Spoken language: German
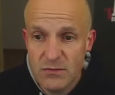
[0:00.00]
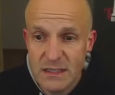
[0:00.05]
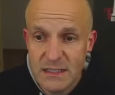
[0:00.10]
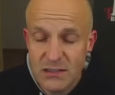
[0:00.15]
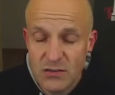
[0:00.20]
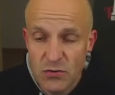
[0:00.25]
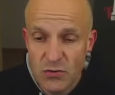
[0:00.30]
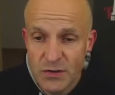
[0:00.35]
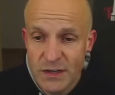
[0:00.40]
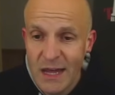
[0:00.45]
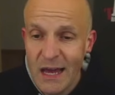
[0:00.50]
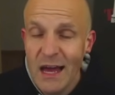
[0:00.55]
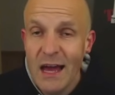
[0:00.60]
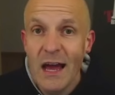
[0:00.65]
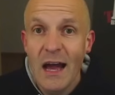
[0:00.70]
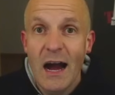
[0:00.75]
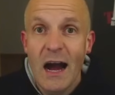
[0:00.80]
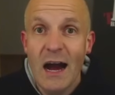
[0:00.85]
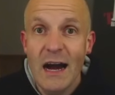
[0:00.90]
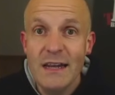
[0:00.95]
Situation
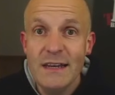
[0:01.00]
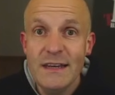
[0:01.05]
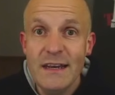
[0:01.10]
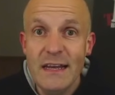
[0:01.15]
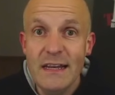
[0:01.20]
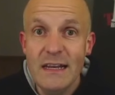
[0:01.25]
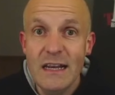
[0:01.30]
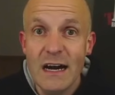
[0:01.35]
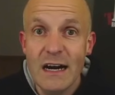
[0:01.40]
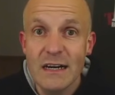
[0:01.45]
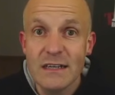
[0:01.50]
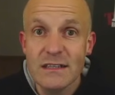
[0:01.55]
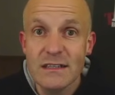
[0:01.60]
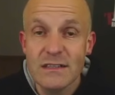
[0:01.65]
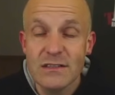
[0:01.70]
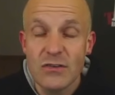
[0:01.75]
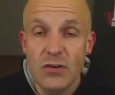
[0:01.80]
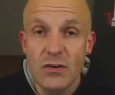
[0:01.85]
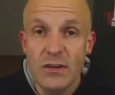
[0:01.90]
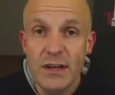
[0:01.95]
an den
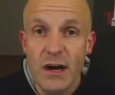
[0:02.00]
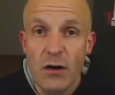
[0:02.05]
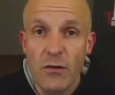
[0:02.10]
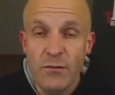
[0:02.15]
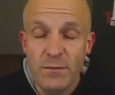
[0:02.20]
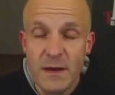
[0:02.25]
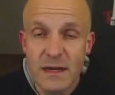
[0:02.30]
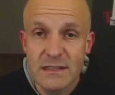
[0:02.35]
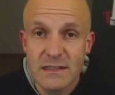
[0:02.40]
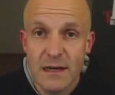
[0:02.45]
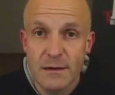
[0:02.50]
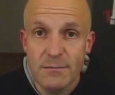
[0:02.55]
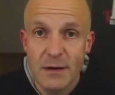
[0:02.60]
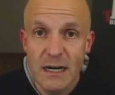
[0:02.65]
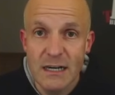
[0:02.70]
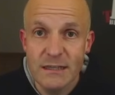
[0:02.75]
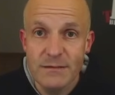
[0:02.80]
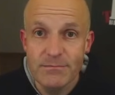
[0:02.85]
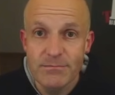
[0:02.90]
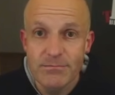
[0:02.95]
Ladesäulen aufmerksam
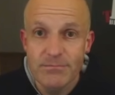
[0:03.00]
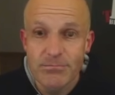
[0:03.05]
machen.